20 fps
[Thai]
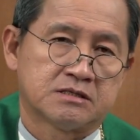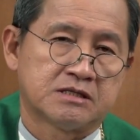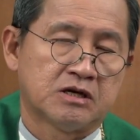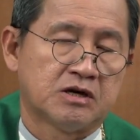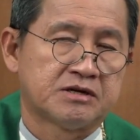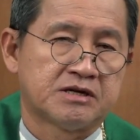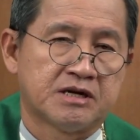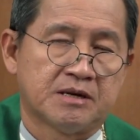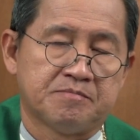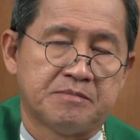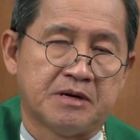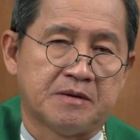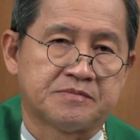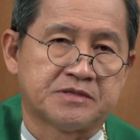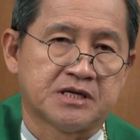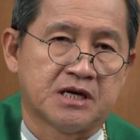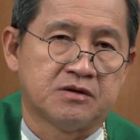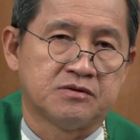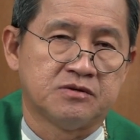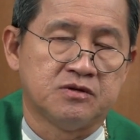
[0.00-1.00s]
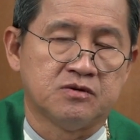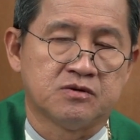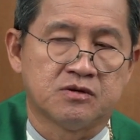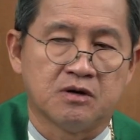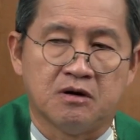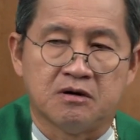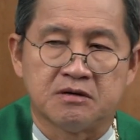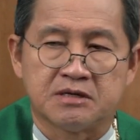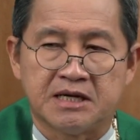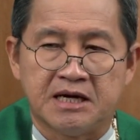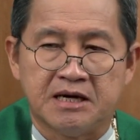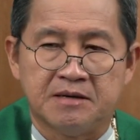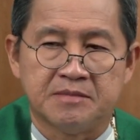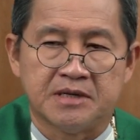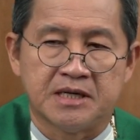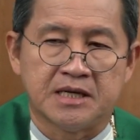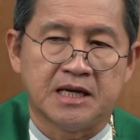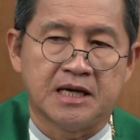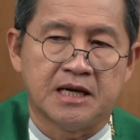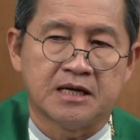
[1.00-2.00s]
ต้อนรับแบบชาวยิวก็เอาน้ำ
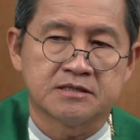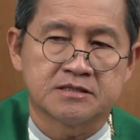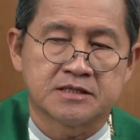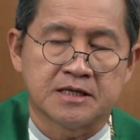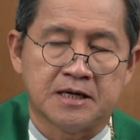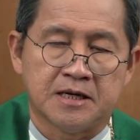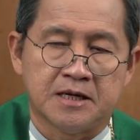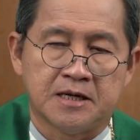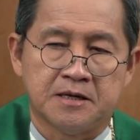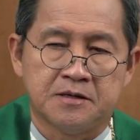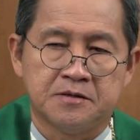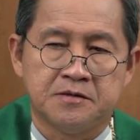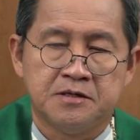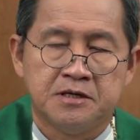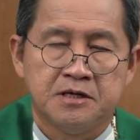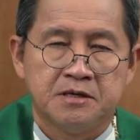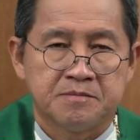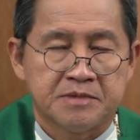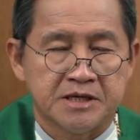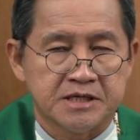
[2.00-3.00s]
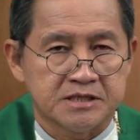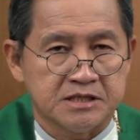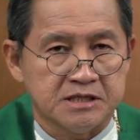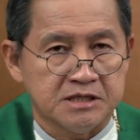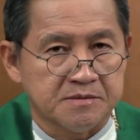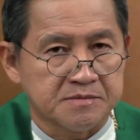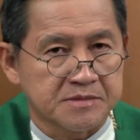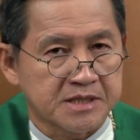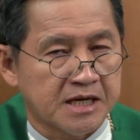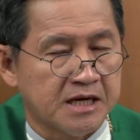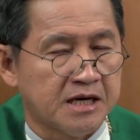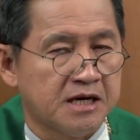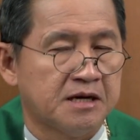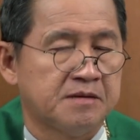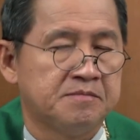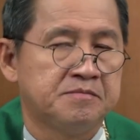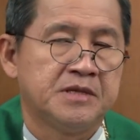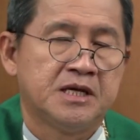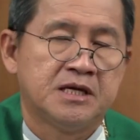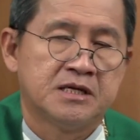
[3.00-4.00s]
มาล้างเท้า ไปเตรียม
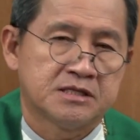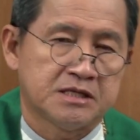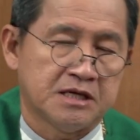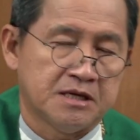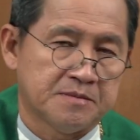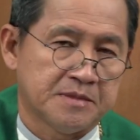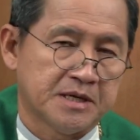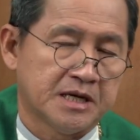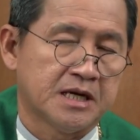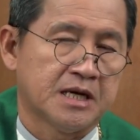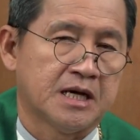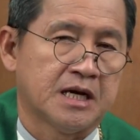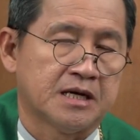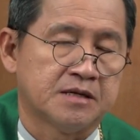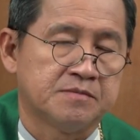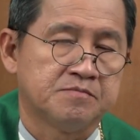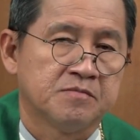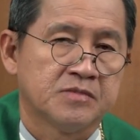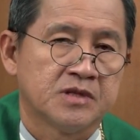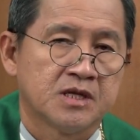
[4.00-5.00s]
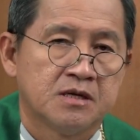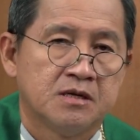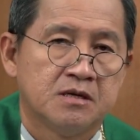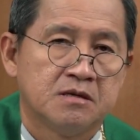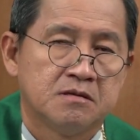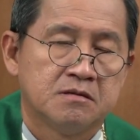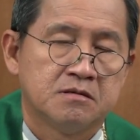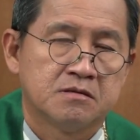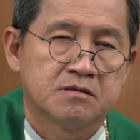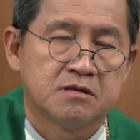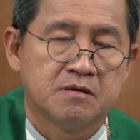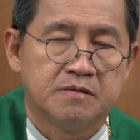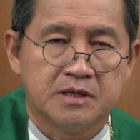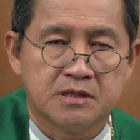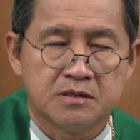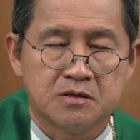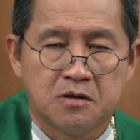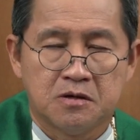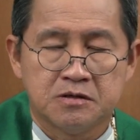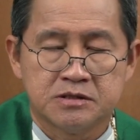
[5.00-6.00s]
น้ำเตรียมอาหาร แต่ว่า
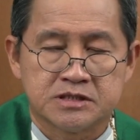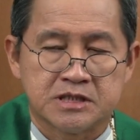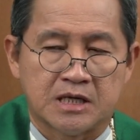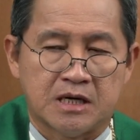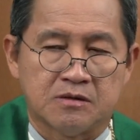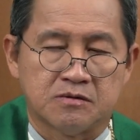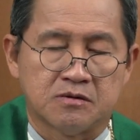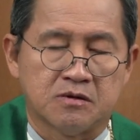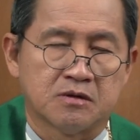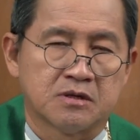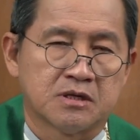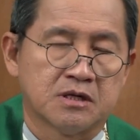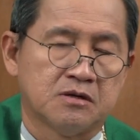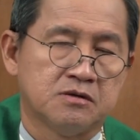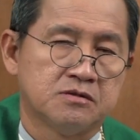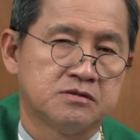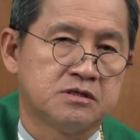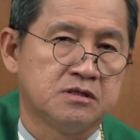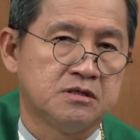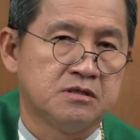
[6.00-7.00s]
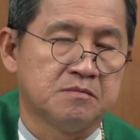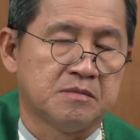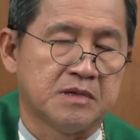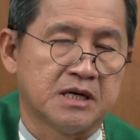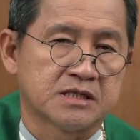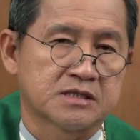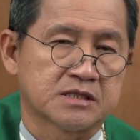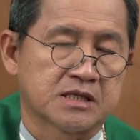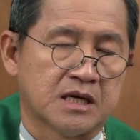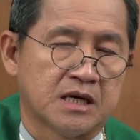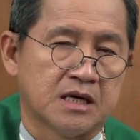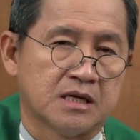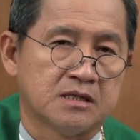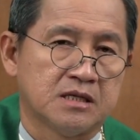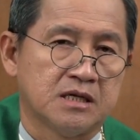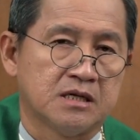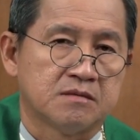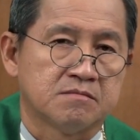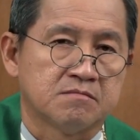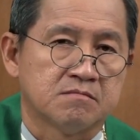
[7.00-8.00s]
น้องสาวของเขาชื่อมาธา
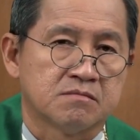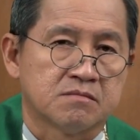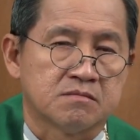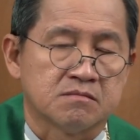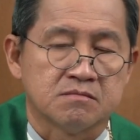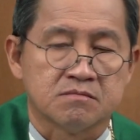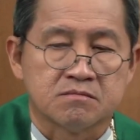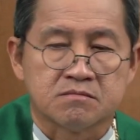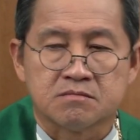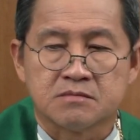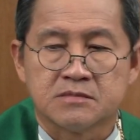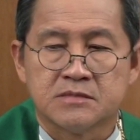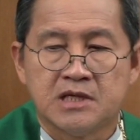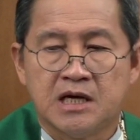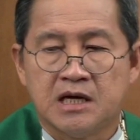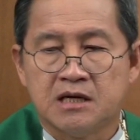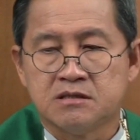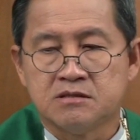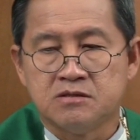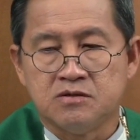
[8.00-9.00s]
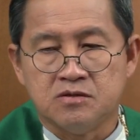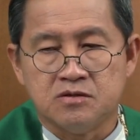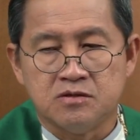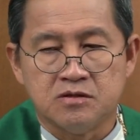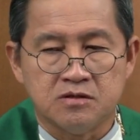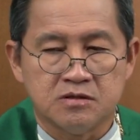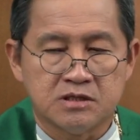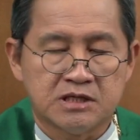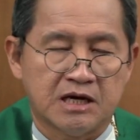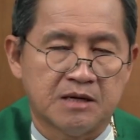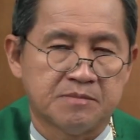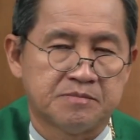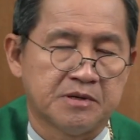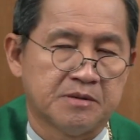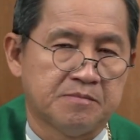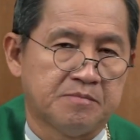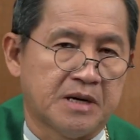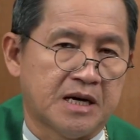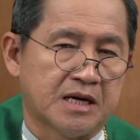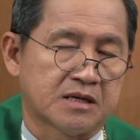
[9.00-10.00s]
เนี่ยนั่งอยู่แทบพ
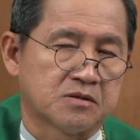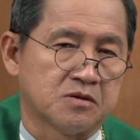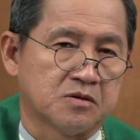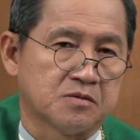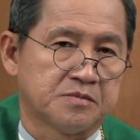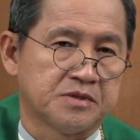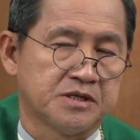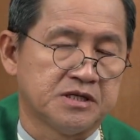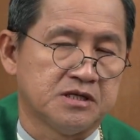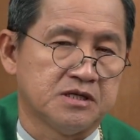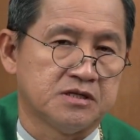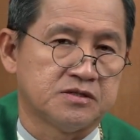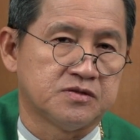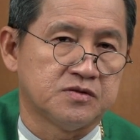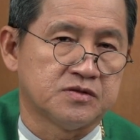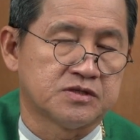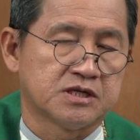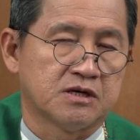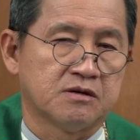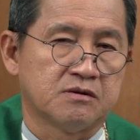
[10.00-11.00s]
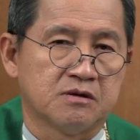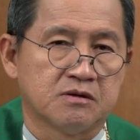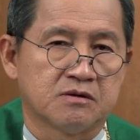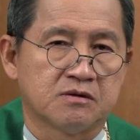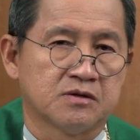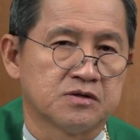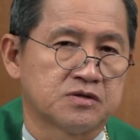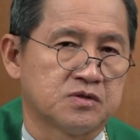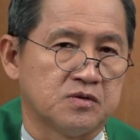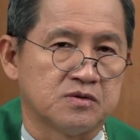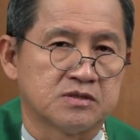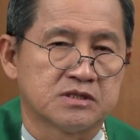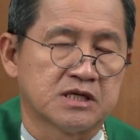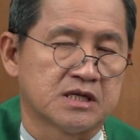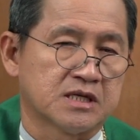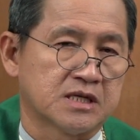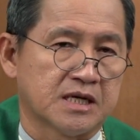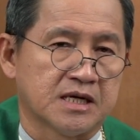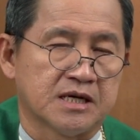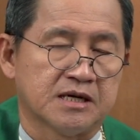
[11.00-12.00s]
ระบาทของพระเยซูเจ้าแล้วก็สนท
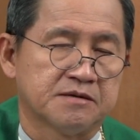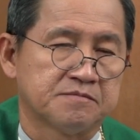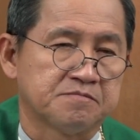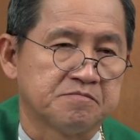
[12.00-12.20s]
นา